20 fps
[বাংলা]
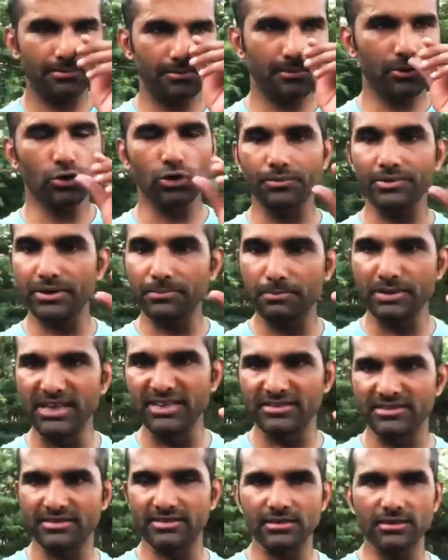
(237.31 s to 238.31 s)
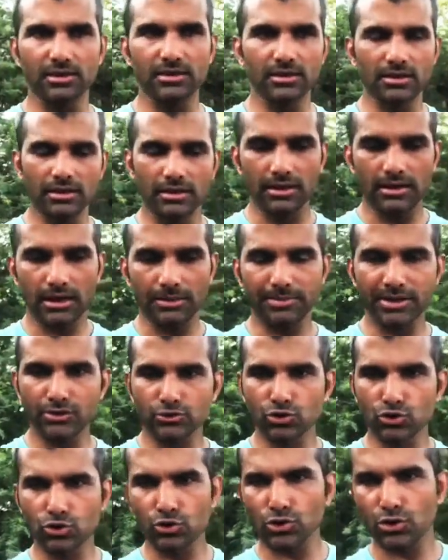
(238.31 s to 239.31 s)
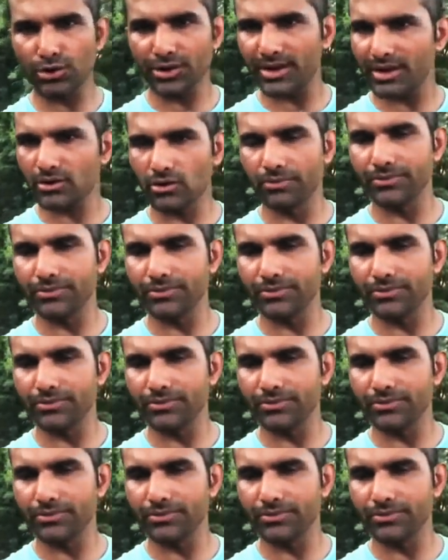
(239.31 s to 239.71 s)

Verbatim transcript: কফির বীজ আপনার চূর্ণ করা কফি